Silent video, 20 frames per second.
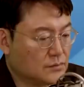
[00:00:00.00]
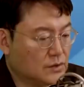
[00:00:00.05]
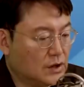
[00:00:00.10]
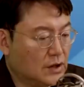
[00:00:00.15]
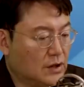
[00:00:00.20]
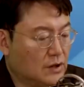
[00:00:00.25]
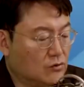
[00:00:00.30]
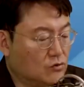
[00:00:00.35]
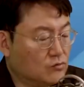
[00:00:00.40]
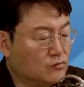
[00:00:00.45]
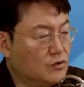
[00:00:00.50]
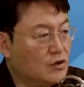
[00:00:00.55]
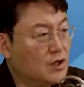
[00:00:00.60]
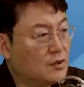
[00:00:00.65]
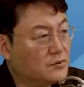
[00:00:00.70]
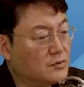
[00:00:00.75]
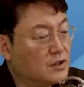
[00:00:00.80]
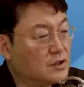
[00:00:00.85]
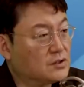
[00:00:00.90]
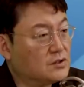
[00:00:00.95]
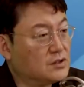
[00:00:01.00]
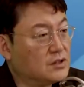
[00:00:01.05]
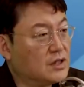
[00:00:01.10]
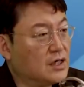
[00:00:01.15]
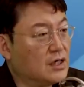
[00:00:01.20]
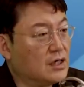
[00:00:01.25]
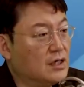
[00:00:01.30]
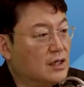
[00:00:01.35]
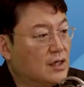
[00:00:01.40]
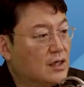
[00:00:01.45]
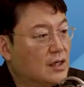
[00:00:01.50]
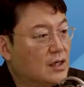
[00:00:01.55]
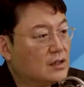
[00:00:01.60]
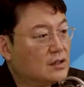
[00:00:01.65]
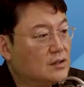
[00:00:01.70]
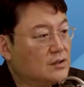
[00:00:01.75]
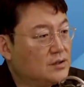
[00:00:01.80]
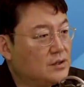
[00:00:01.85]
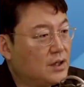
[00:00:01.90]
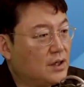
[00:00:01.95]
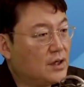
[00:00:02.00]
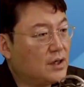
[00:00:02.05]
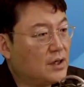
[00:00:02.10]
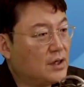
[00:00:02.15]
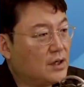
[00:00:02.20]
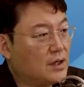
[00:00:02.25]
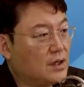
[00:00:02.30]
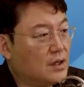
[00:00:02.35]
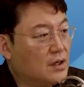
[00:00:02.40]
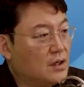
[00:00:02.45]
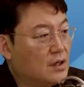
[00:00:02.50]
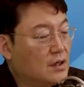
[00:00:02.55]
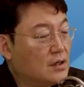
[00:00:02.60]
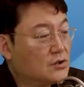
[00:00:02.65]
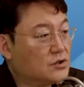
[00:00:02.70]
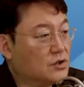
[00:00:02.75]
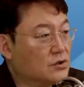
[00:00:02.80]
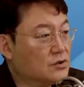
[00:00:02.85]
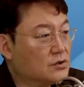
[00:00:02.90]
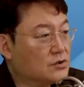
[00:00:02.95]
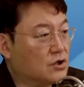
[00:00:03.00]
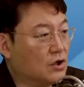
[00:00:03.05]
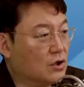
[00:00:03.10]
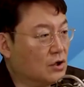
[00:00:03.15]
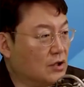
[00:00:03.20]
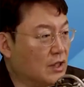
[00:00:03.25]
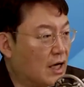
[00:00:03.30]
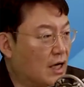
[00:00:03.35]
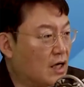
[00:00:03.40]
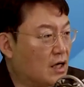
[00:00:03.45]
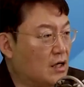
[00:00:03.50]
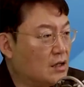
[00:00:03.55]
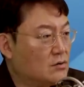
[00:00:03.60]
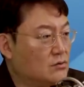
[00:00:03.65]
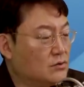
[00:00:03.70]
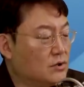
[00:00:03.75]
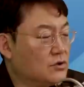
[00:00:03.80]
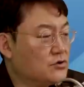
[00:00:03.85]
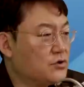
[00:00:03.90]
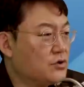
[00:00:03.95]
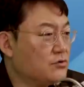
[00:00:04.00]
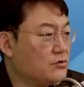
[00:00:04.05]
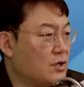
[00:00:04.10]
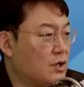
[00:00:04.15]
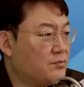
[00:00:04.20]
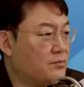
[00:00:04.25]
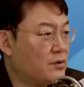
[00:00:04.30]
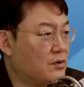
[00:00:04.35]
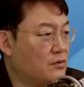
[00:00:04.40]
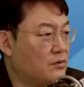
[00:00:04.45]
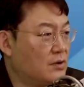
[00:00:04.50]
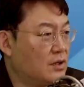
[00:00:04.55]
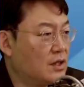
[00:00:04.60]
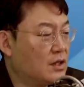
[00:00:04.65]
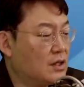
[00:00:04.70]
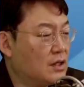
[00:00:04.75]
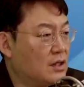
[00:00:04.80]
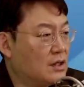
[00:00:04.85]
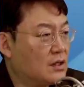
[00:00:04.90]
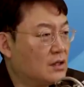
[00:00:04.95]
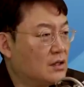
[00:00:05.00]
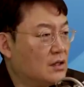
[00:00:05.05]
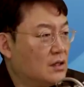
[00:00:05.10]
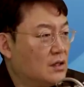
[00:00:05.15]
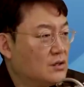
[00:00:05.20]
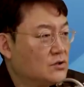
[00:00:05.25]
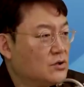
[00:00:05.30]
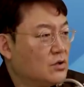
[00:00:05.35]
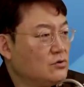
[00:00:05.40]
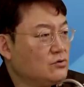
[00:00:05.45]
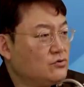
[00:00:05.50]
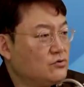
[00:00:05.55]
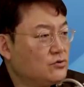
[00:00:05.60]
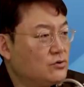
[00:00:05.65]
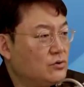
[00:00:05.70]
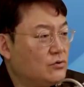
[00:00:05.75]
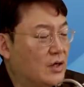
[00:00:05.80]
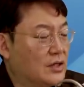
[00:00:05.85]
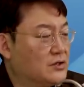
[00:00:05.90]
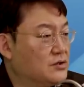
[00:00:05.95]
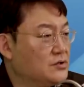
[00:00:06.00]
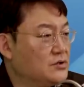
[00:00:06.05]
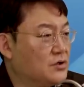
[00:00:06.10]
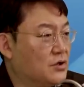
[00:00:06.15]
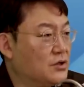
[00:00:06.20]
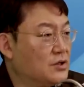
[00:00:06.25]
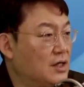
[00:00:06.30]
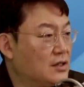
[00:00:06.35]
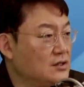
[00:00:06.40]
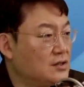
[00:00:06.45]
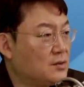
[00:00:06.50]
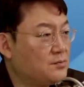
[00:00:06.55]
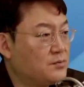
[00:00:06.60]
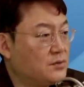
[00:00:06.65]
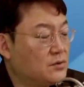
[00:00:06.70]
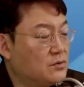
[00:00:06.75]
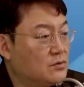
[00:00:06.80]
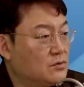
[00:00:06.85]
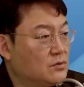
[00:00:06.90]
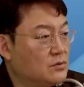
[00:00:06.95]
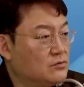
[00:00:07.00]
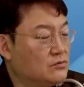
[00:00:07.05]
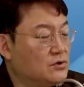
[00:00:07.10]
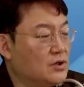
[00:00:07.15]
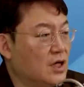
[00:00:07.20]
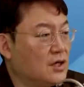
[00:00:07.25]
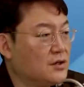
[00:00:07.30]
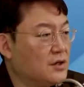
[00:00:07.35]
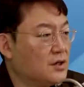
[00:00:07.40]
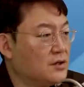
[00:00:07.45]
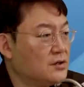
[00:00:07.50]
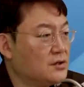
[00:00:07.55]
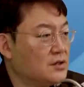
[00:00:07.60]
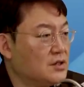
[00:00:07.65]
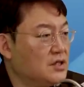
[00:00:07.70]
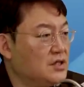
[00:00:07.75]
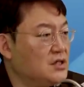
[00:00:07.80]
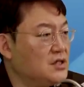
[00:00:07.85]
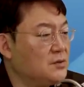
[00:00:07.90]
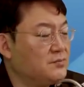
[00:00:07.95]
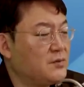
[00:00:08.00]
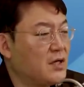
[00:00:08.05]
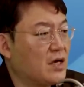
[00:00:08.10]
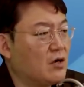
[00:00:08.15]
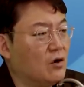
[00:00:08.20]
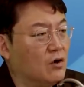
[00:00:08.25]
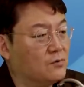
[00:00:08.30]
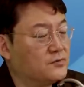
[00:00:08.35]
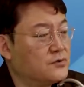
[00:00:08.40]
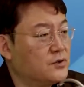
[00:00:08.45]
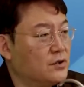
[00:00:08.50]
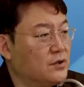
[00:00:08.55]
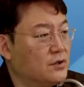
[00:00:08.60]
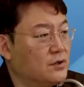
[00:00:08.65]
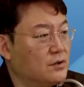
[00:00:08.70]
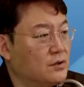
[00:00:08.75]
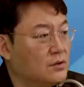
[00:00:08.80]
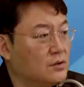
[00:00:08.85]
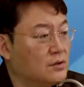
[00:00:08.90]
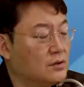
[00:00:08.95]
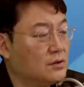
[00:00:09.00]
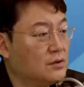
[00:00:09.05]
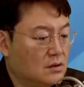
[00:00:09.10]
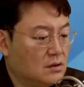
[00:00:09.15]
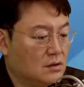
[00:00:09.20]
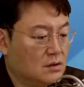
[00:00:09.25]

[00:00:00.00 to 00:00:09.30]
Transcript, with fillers: 예, 눈물 납니다. 진짜 그때 어? 전, 저나 우리 최유한 평론가나 청춘을 완전 저당 잡히고 우리한테는 20대가 없어요.